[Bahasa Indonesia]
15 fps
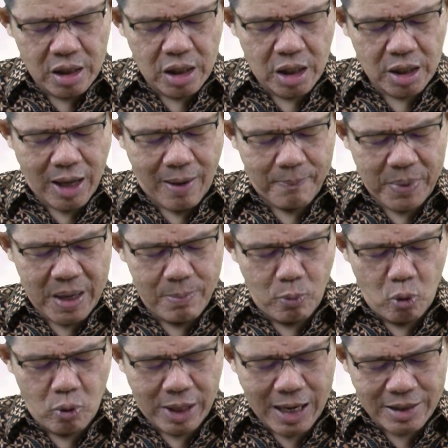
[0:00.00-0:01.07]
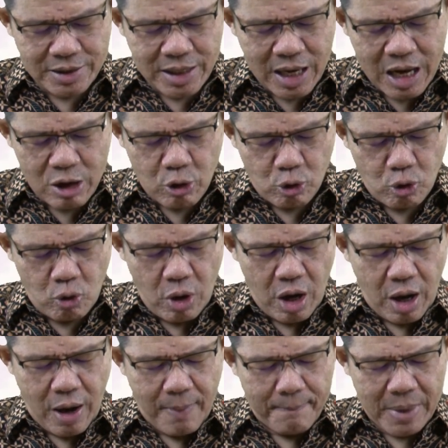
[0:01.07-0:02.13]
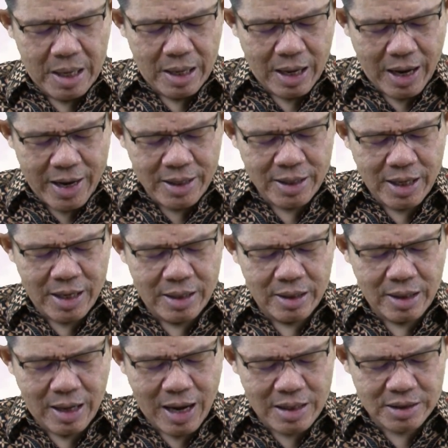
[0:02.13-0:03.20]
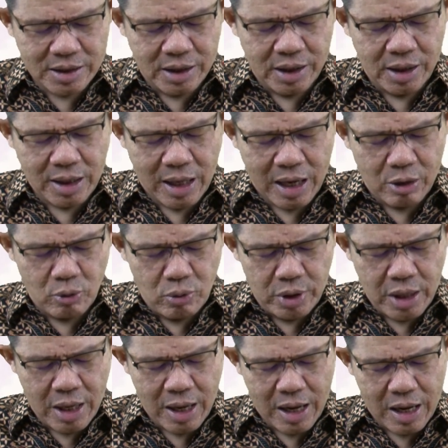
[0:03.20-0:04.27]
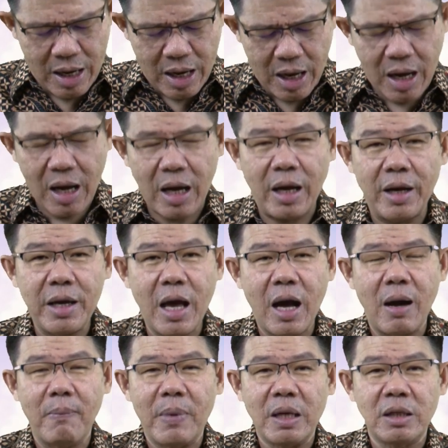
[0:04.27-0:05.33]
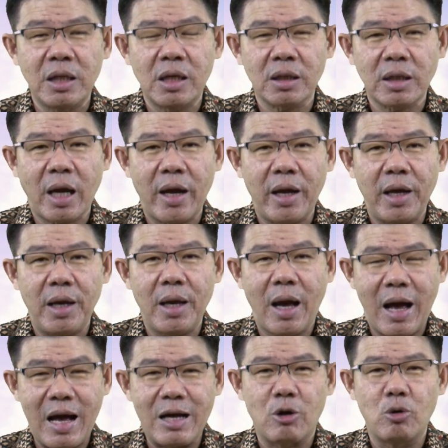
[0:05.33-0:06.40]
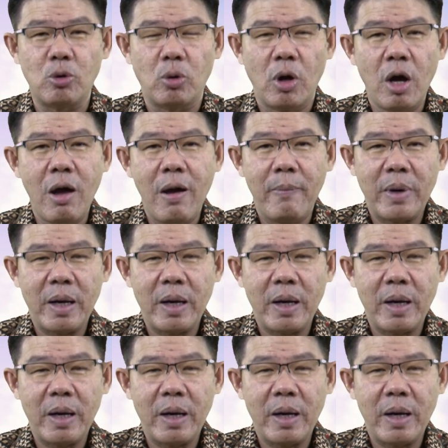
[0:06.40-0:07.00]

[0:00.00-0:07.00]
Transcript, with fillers: Tetapi bukannya aku, melainkan kasih karunia Allah yang menyertai aku.